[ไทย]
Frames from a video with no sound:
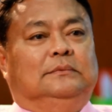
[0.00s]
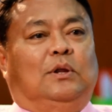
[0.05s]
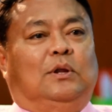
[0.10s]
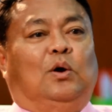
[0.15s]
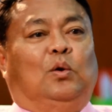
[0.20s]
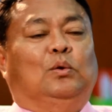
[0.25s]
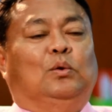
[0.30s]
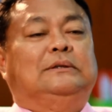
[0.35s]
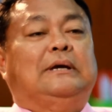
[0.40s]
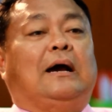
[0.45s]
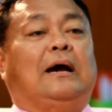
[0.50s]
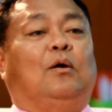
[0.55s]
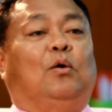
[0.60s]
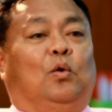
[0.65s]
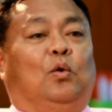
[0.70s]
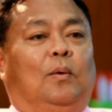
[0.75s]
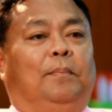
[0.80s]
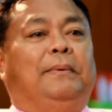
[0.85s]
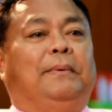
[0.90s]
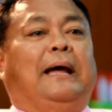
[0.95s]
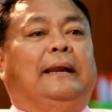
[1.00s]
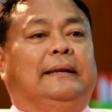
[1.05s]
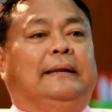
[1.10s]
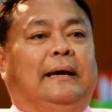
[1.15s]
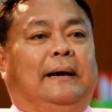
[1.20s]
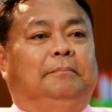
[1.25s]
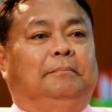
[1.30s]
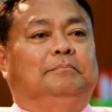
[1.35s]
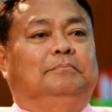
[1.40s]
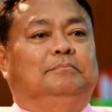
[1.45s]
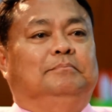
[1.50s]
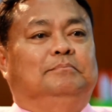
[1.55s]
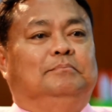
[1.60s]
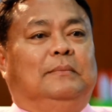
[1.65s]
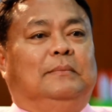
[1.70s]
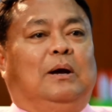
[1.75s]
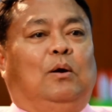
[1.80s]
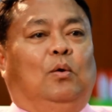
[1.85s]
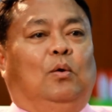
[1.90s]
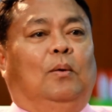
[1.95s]
ต้องรู้จักเคารพกันครับ
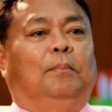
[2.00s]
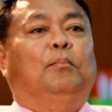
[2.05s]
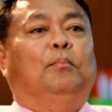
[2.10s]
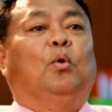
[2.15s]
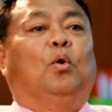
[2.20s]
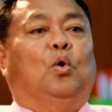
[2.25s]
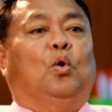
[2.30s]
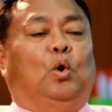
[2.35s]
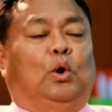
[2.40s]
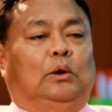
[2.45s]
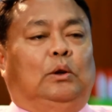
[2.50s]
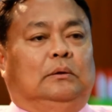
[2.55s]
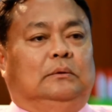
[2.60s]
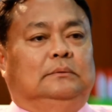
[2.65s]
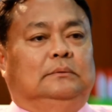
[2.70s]
เคารพบุคคล